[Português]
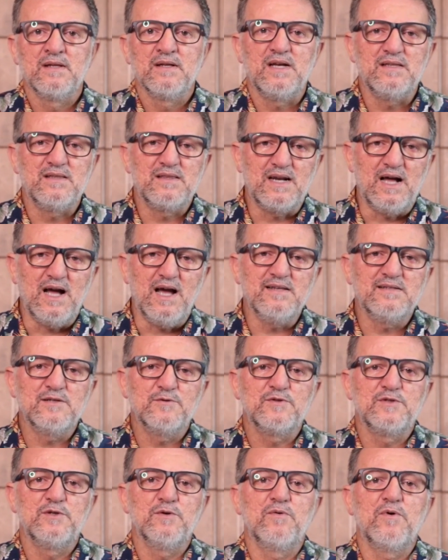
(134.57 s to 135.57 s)
que traz
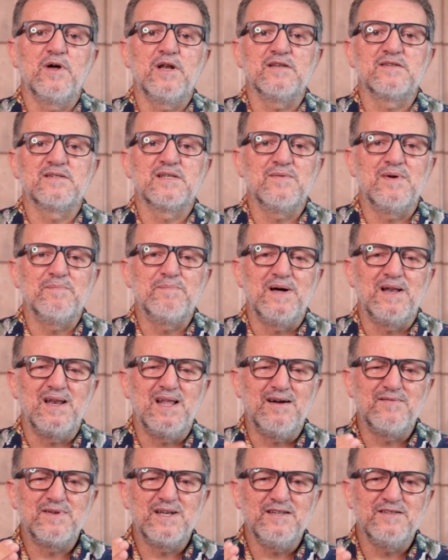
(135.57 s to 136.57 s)
ao seu coração a
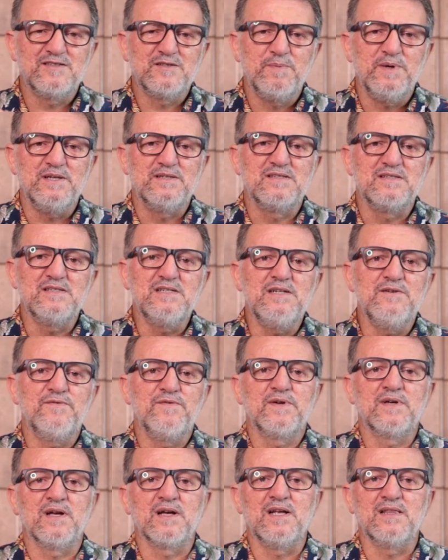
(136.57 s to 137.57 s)
palavra
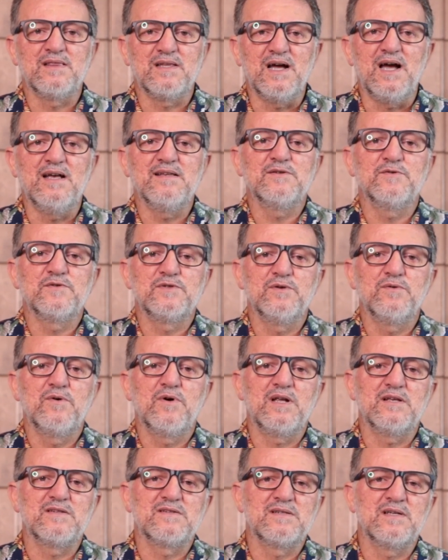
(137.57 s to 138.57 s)
específica, que traz ao seu
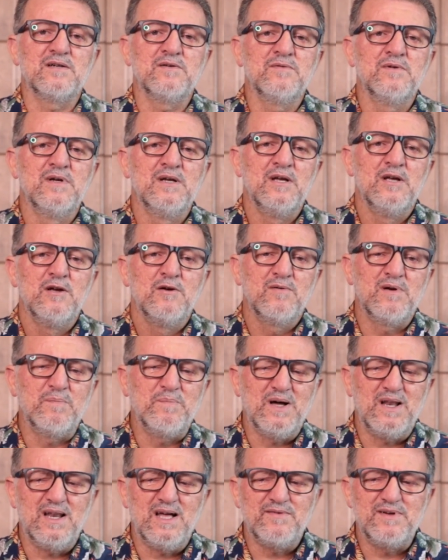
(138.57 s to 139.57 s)
coração uma
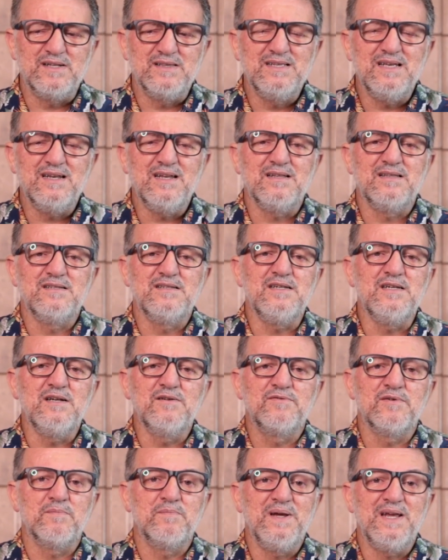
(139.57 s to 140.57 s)
palavra
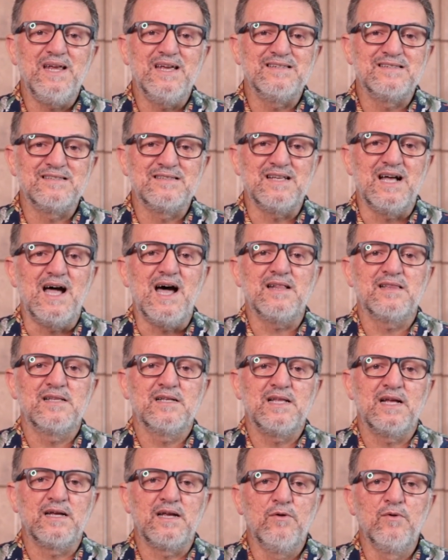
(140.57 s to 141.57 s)
diretiva, bem
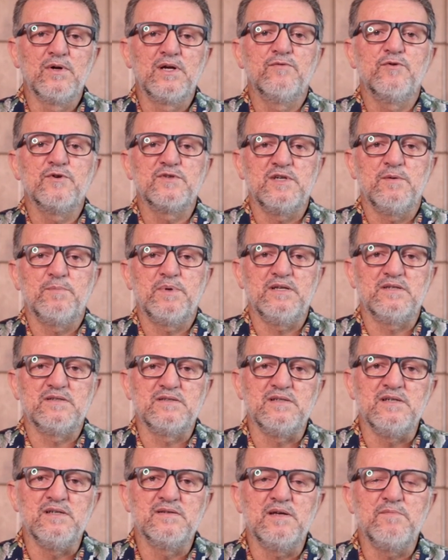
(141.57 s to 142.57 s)
exata daquilo que você
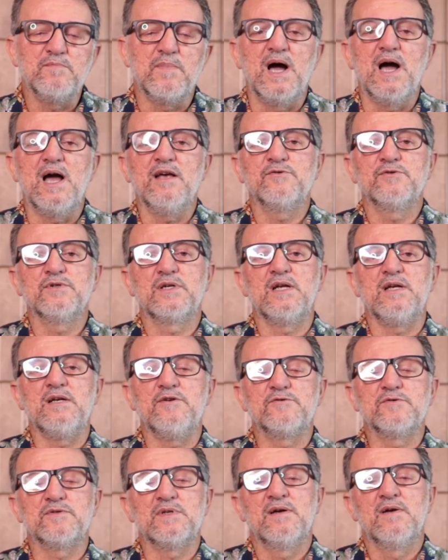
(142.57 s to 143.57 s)
precisa. E mais do que
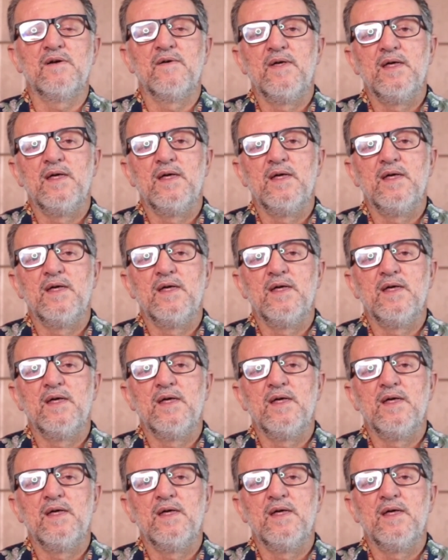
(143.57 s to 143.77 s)
isso, né?